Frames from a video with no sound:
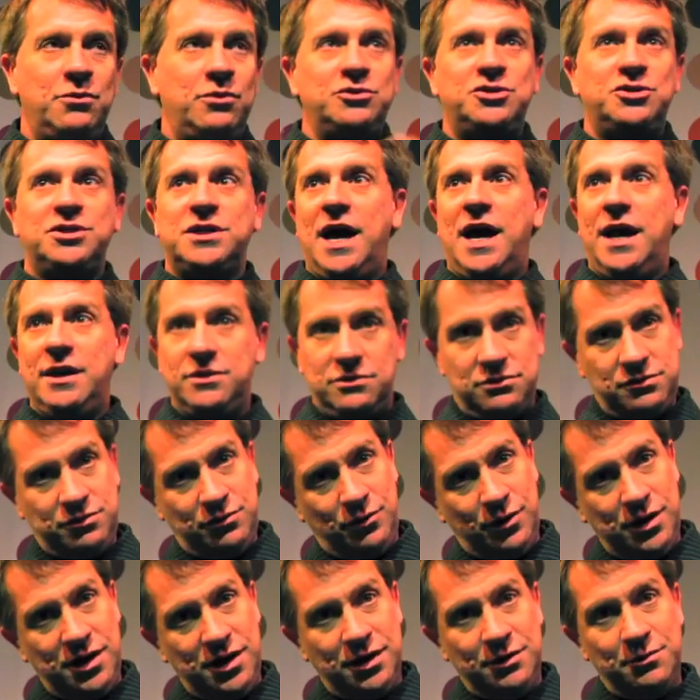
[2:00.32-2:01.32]
os caras
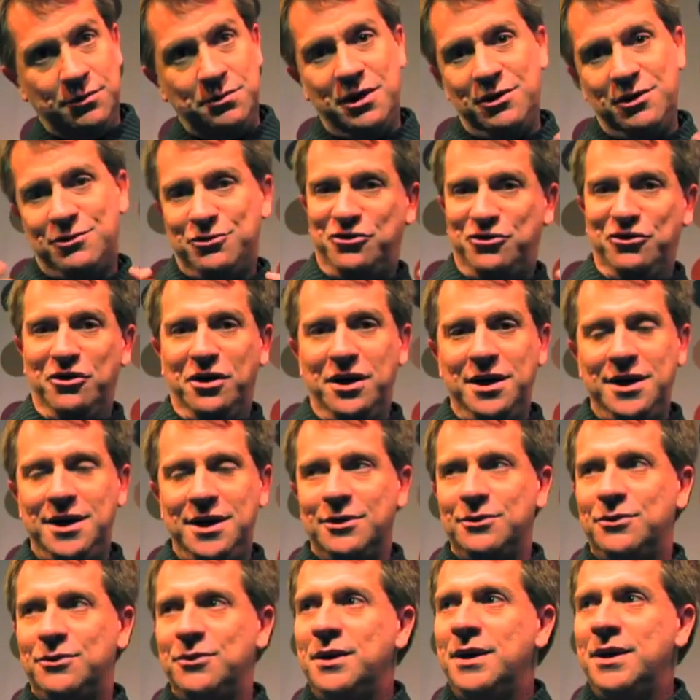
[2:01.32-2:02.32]
olhando meio que
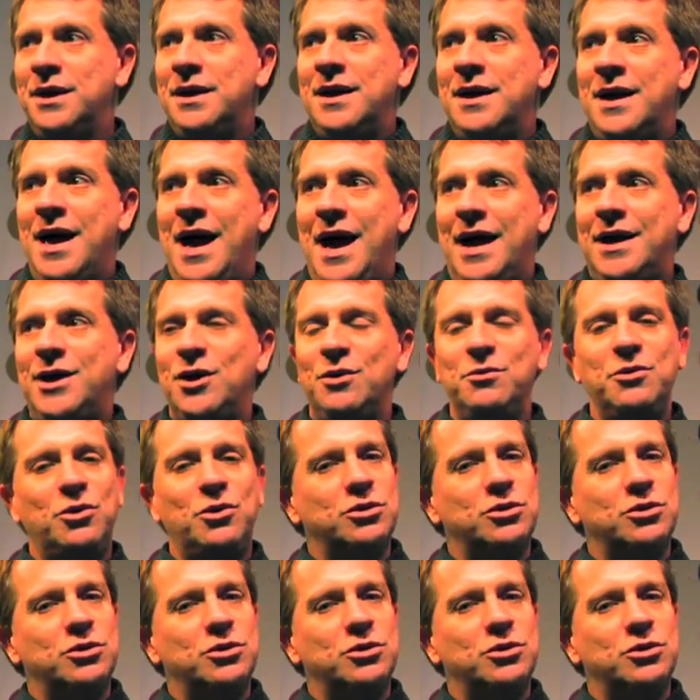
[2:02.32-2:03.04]
sorrindo, aquilo me